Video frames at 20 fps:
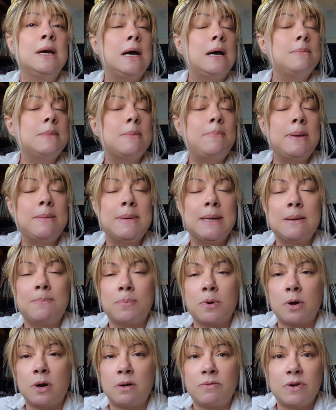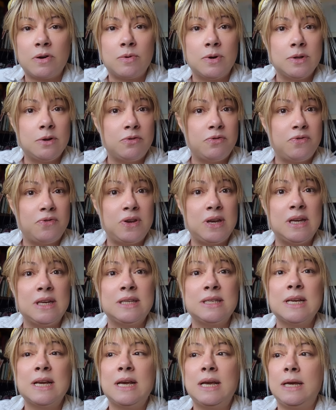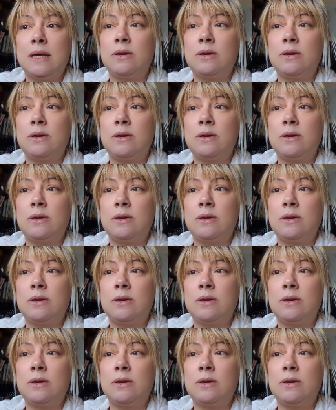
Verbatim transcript: A minha primeira prova, quando eu fiz,